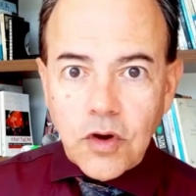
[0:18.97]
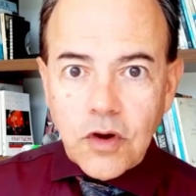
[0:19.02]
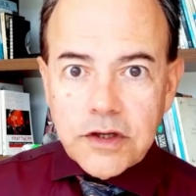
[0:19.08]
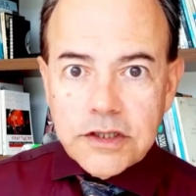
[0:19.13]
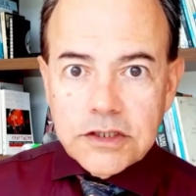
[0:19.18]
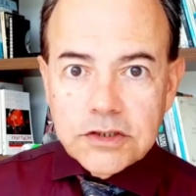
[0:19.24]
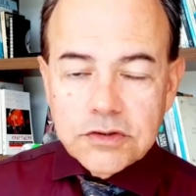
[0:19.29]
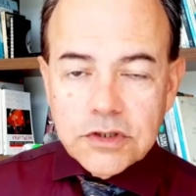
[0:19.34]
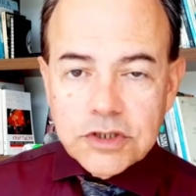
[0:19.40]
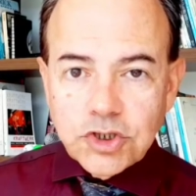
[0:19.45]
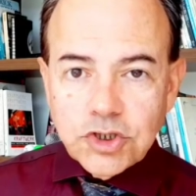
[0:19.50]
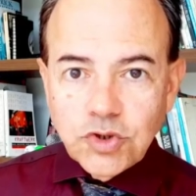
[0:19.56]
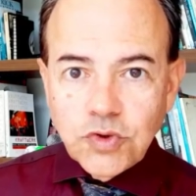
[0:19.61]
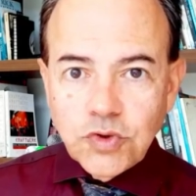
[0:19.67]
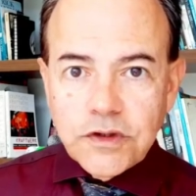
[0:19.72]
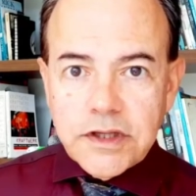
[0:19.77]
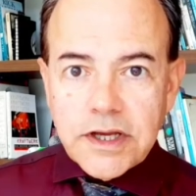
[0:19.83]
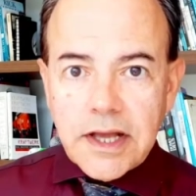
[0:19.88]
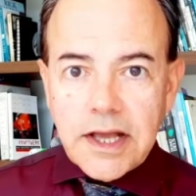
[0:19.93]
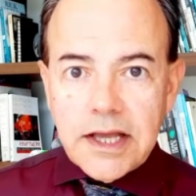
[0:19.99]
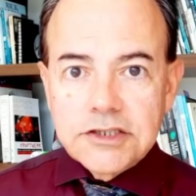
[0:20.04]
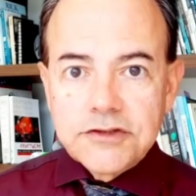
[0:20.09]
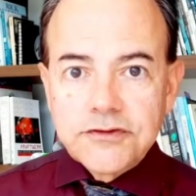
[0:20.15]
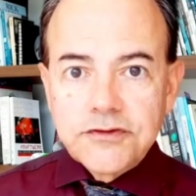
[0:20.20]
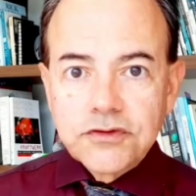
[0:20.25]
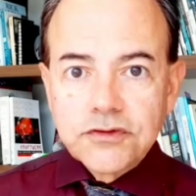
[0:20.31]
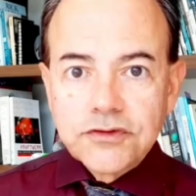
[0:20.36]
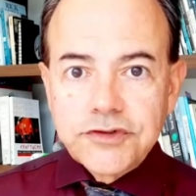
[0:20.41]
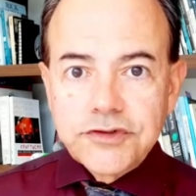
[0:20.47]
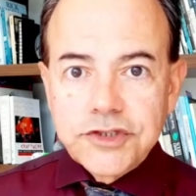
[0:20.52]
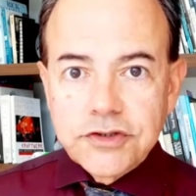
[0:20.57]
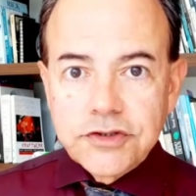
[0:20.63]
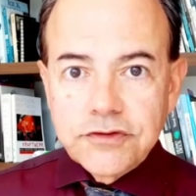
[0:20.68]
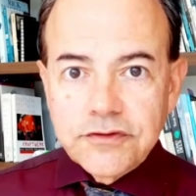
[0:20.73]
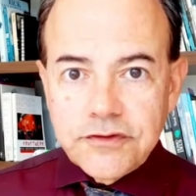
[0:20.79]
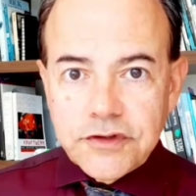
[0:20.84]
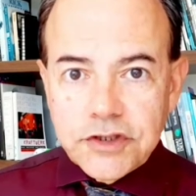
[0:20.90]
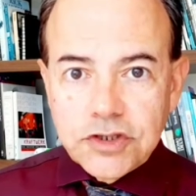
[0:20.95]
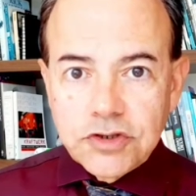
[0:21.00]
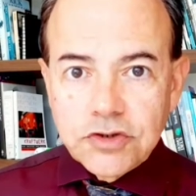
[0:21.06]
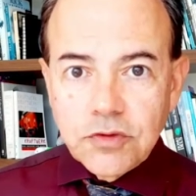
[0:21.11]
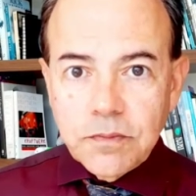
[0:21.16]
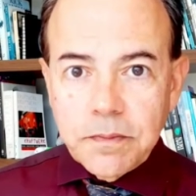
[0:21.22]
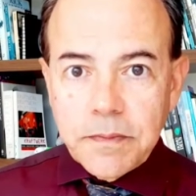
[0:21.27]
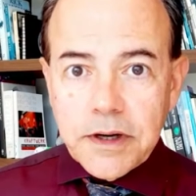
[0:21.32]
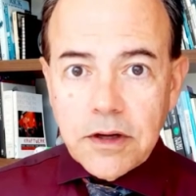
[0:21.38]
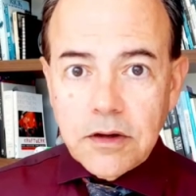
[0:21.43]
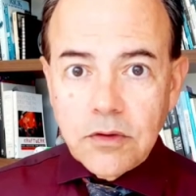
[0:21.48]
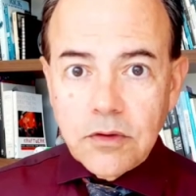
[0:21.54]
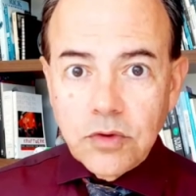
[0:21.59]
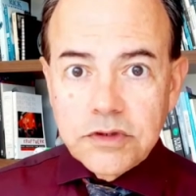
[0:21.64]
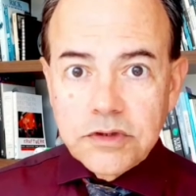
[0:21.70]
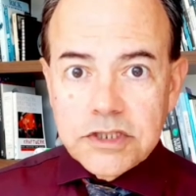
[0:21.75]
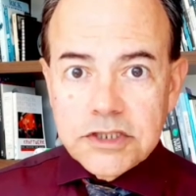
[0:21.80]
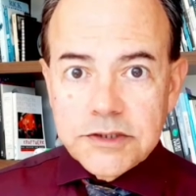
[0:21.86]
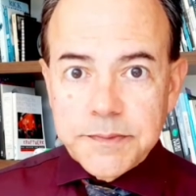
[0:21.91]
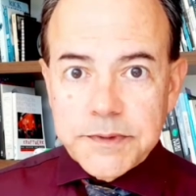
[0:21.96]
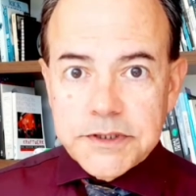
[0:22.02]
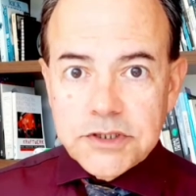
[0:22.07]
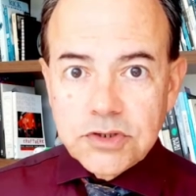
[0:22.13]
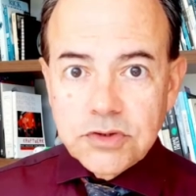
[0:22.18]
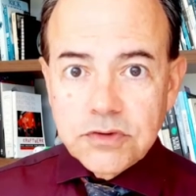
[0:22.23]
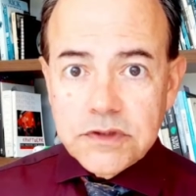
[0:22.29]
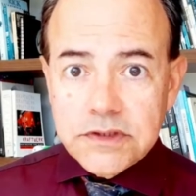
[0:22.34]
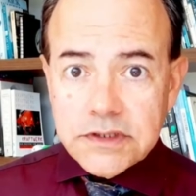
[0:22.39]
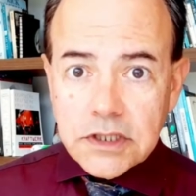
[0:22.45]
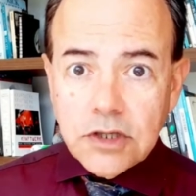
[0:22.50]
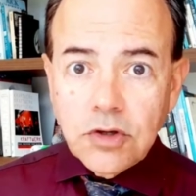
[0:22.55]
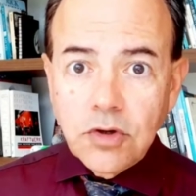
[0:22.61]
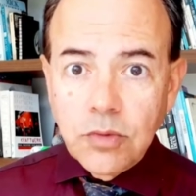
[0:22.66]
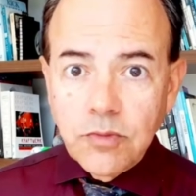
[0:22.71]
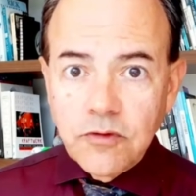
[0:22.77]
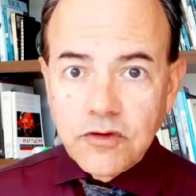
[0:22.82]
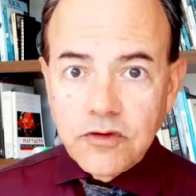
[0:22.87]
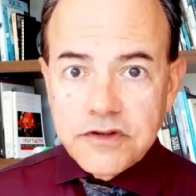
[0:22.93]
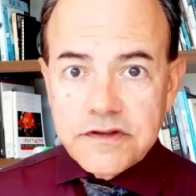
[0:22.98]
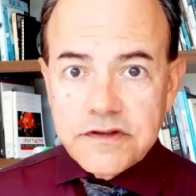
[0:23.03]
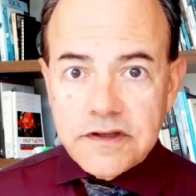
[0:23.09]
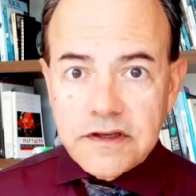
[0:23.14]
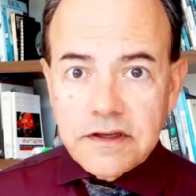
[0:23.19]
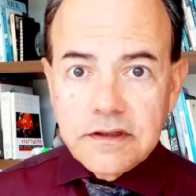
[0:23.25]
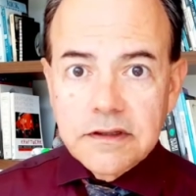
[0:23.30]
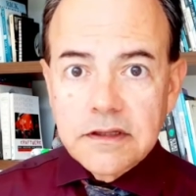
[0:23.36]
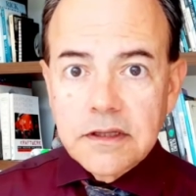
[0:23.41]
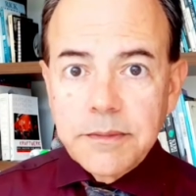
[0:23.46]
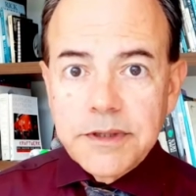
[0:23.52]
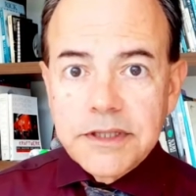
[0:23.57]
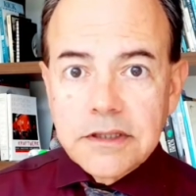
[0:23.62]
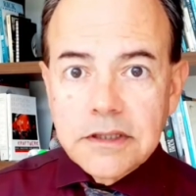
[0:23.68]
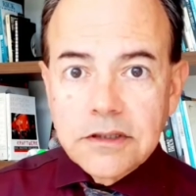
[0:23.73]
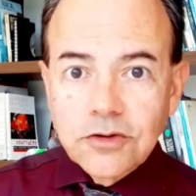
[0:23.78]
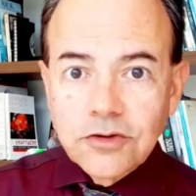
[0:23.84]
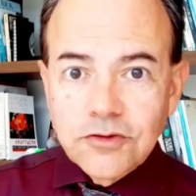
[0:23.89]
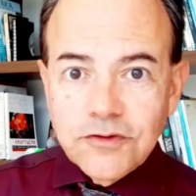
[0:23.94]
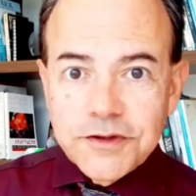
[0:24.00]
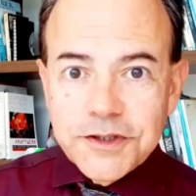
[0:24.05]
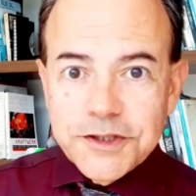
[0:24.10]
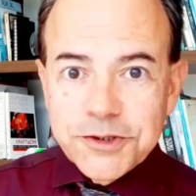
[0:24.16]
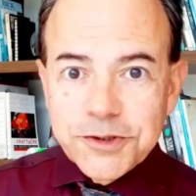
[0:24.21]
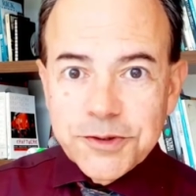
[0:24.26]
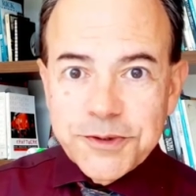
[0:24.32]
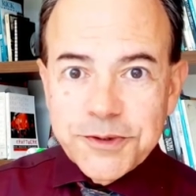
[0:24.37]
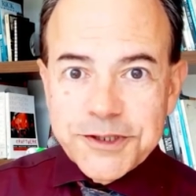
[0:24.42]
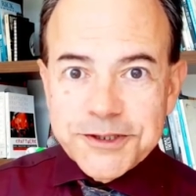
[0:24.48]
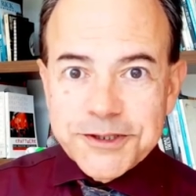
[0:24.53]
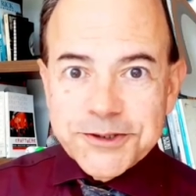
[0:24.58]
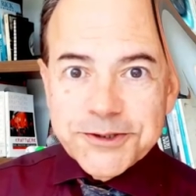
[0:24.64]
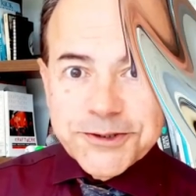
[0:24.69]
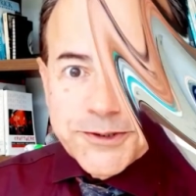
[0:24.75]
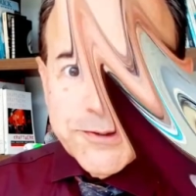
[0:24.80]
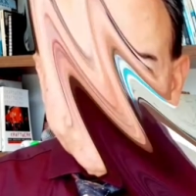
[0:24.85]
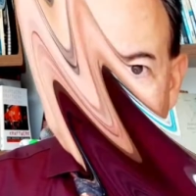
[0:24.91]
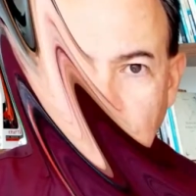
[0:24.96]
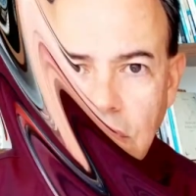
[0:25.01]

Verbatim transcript: Isso ajuda a difundir o vídeo para outras pessoas que, como você, também têm dúvidas sobre isso.